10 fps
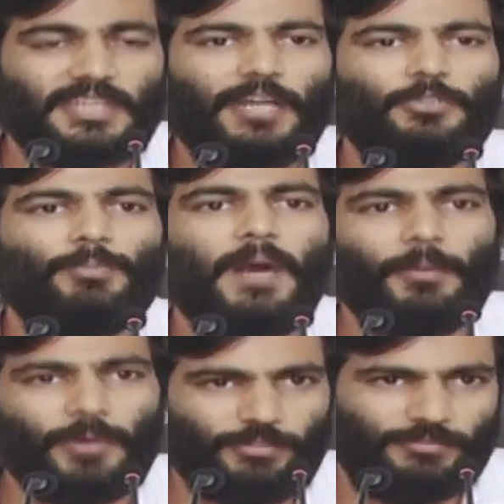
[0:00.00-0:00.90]
జాదు
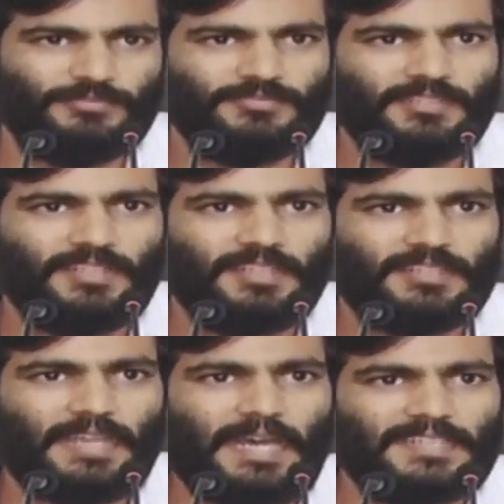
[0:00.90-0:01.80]
బాబు అను
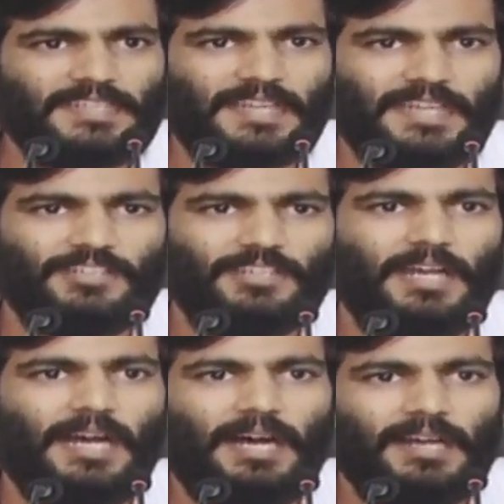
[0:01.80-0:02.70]
దానికి
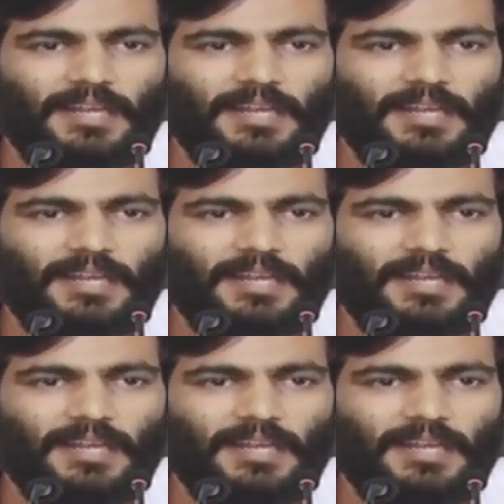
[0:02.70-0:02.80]
కరెక్ట్గా